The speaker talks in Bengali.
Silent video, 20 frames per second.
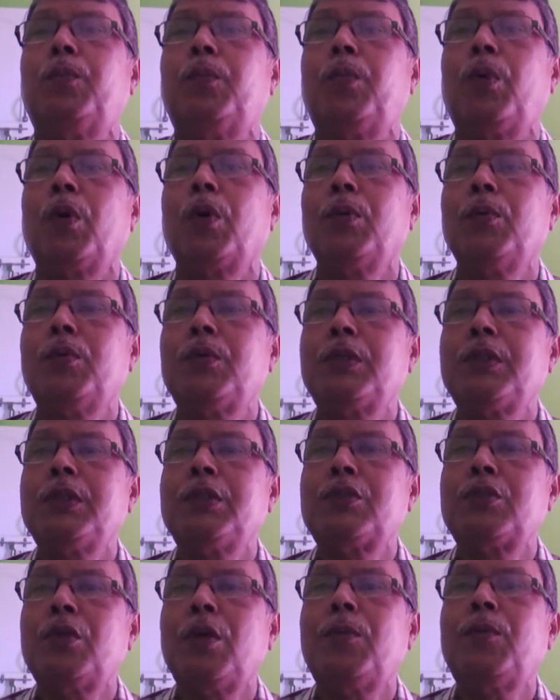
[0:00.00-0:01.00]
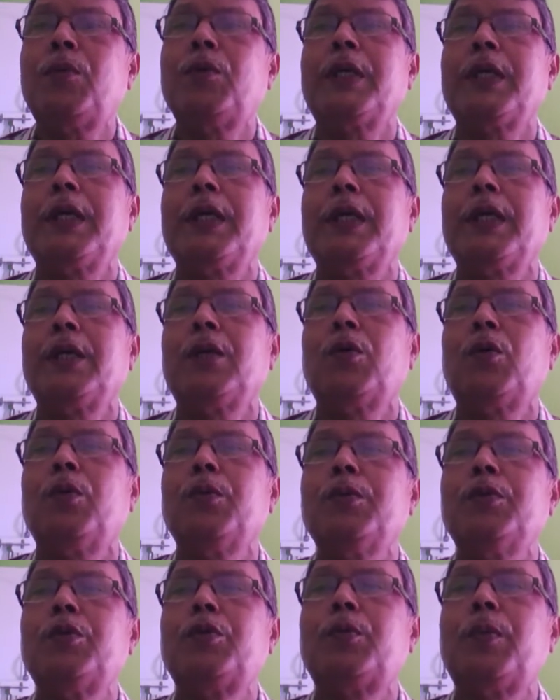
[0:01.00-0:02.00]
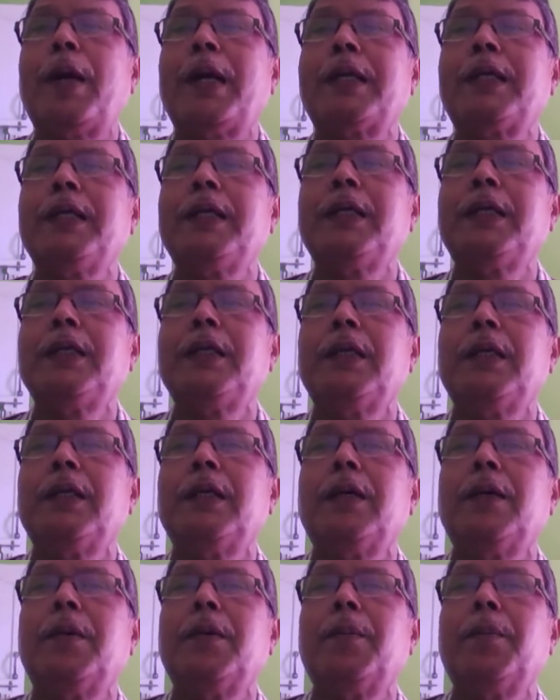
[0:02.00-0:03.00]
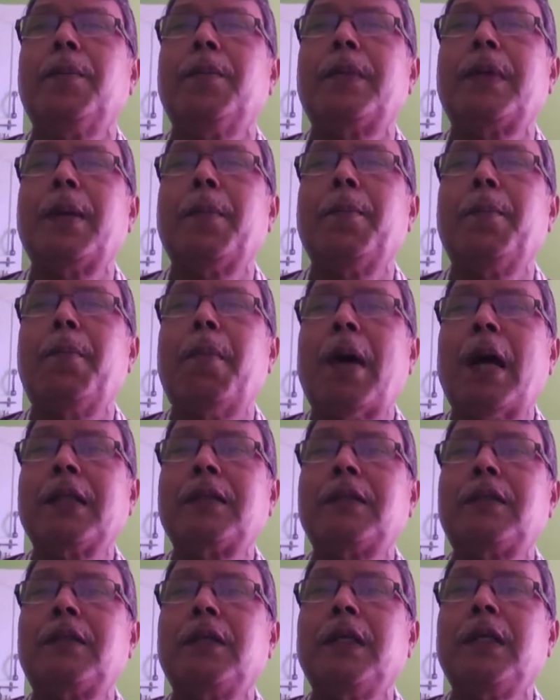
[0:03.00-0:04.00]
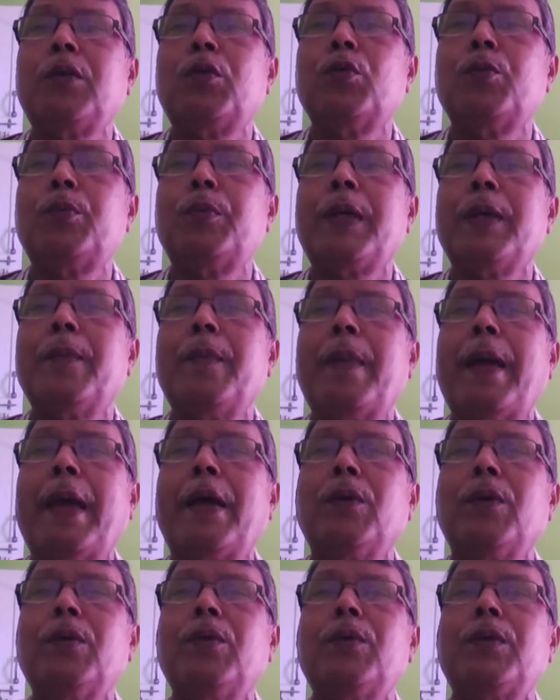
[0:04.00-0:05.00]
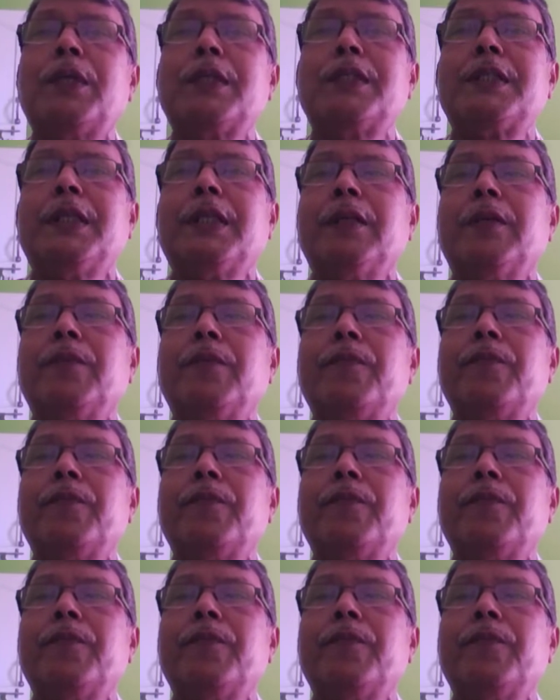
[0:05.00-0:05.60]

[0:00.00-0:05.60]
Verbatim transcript: পরবর্তী স্তবকে কবি উটপাখির মাতৃরূপকে ব্যঙ্গ করেছেন